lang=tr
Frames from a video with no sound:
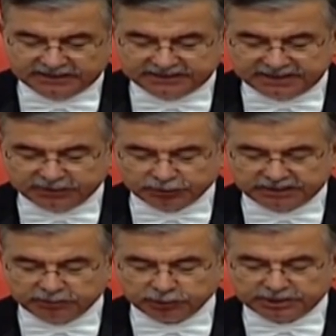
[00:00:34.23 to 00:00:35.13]
8
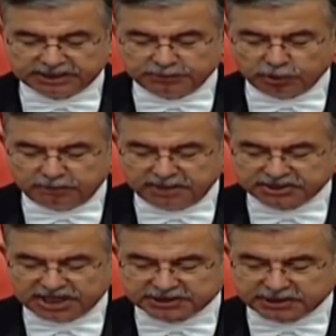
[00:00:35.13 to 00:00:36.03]
Temmuz
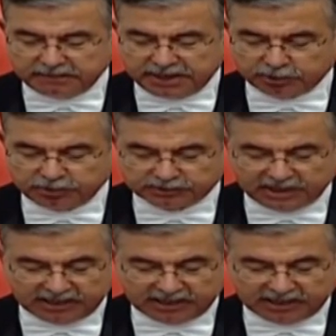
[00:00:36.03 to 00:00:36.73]
2015 Çarşamba günü